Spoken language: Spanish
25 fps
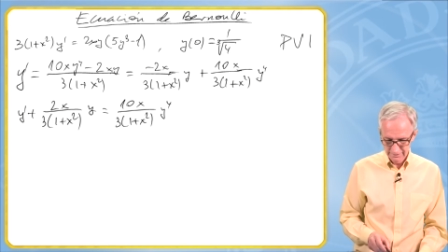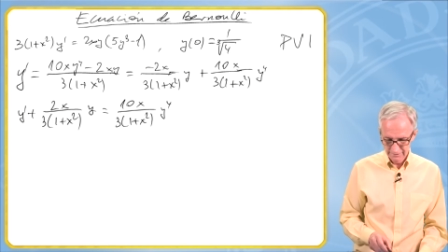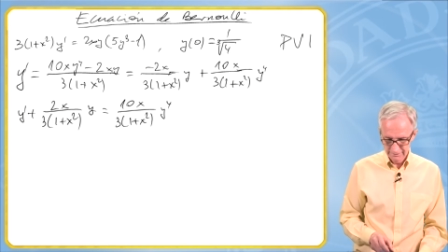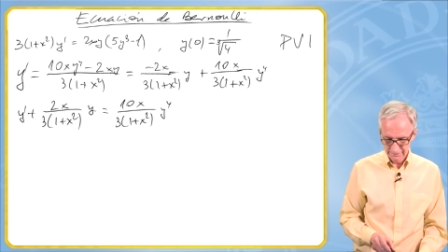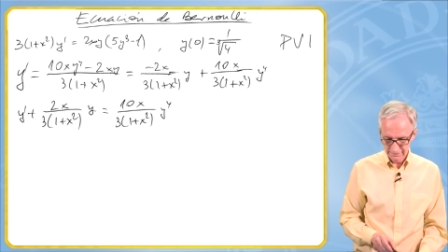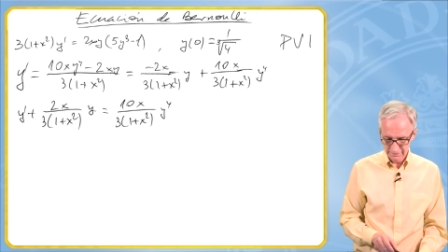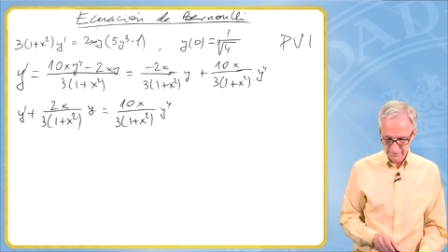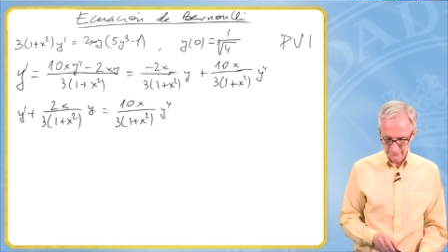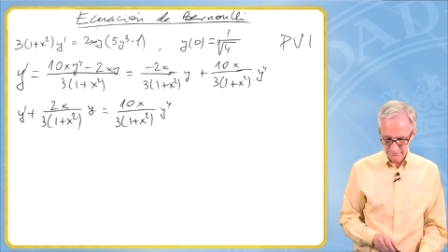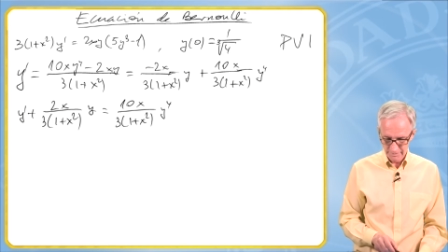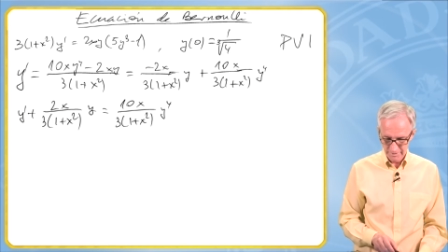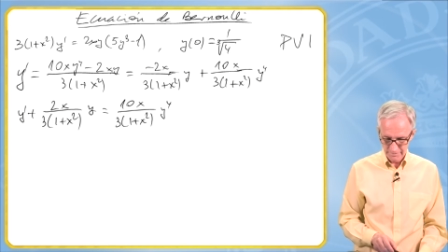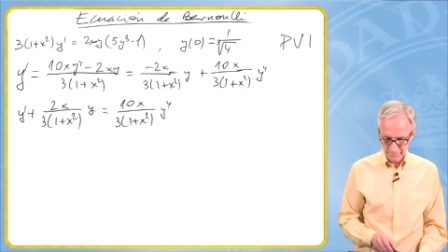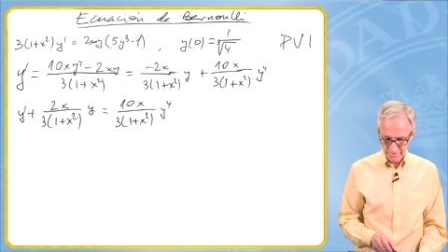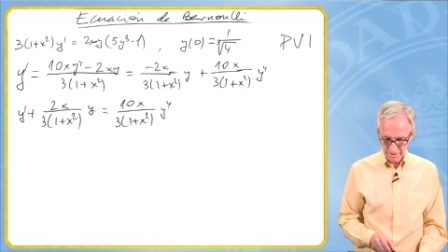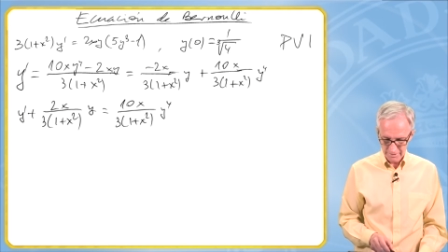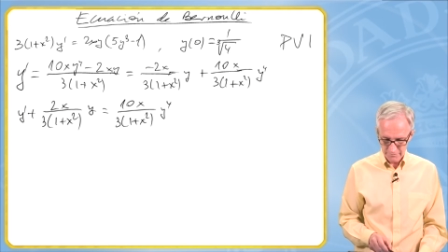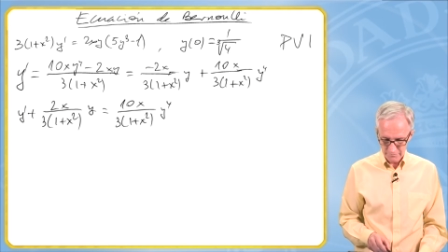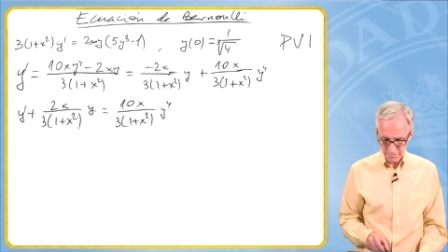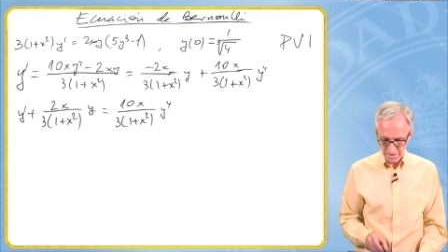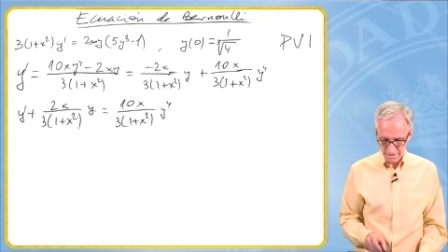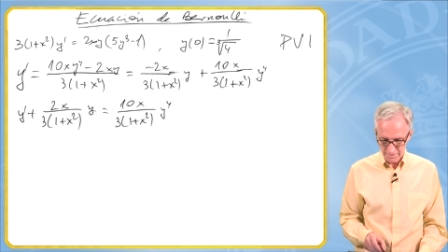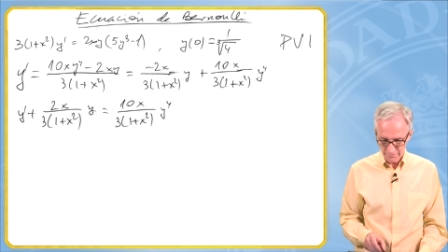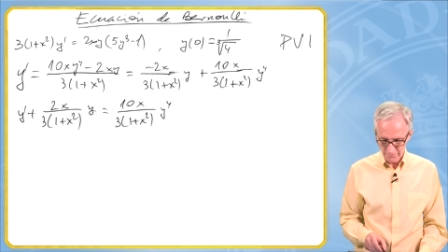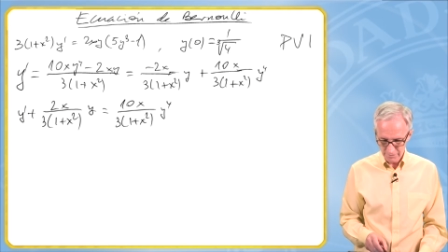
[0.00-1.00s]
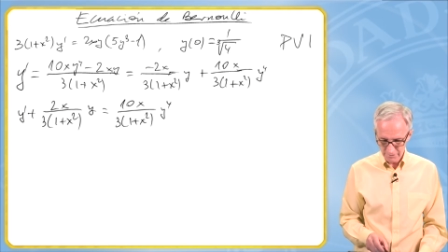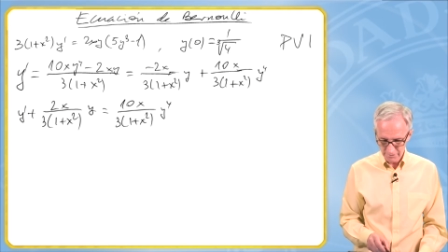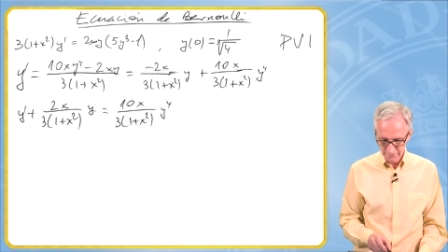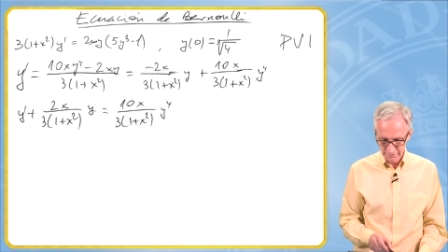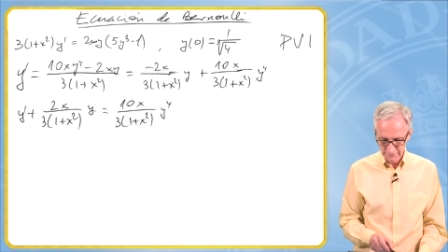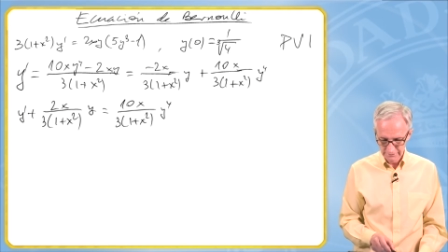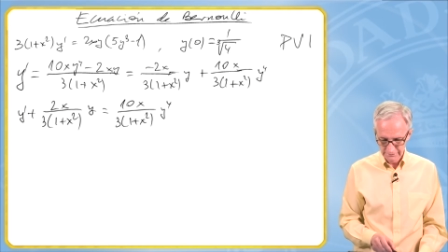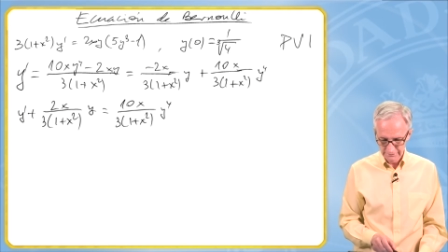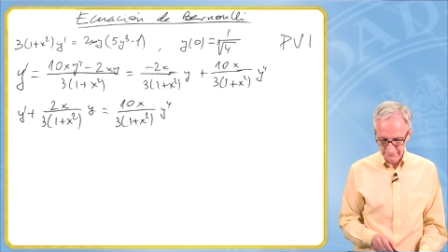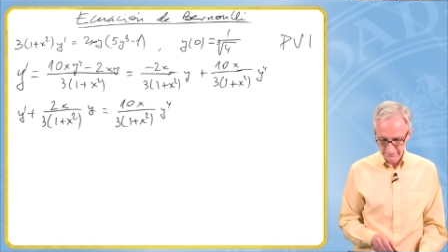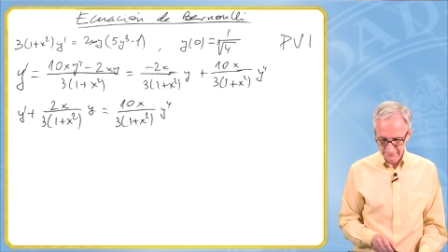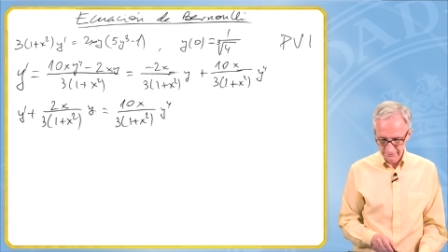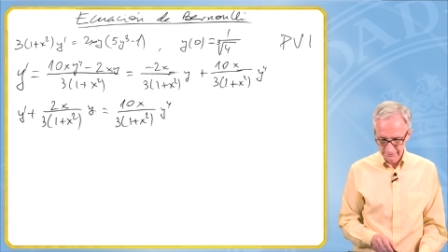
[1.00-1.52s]
el primer miembro,
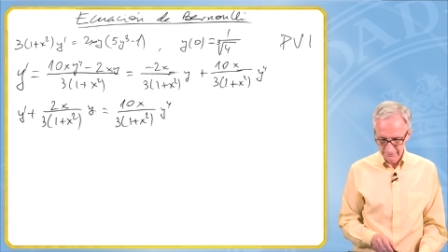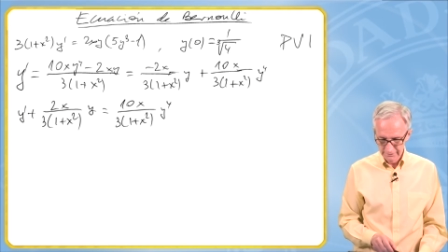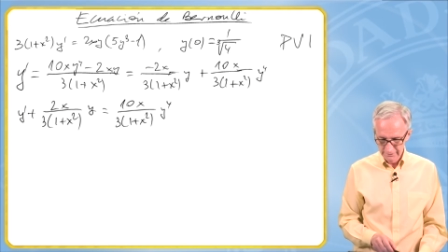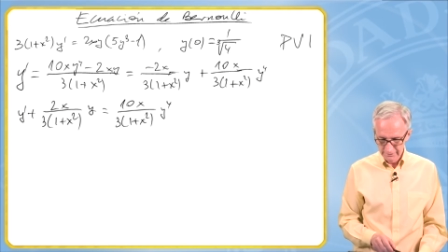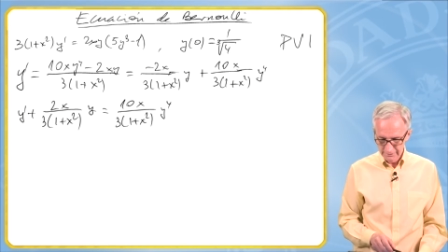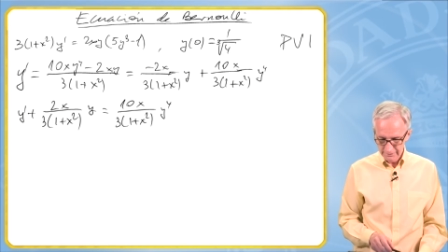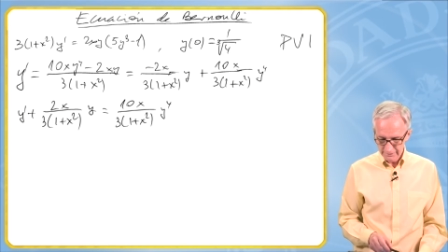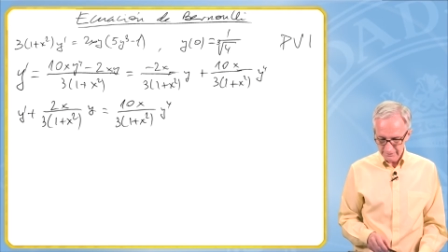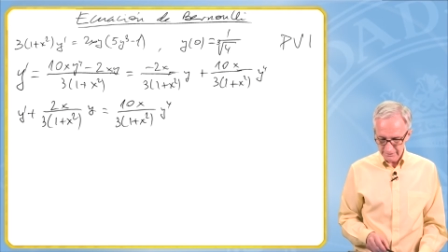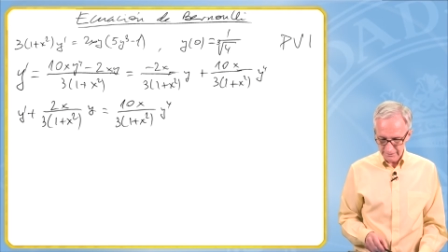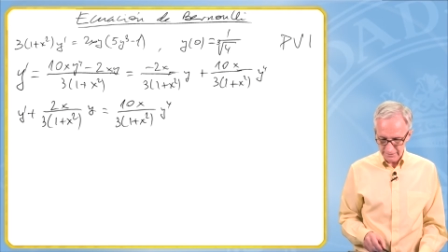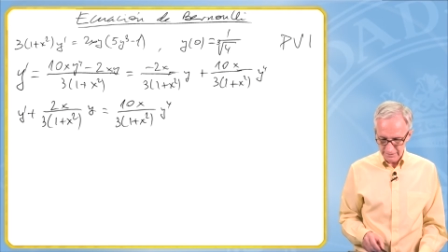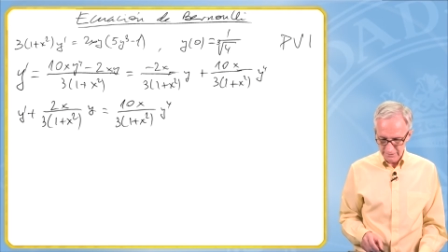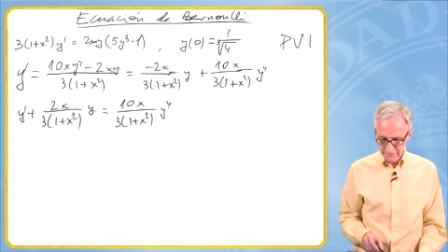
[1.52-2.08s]
y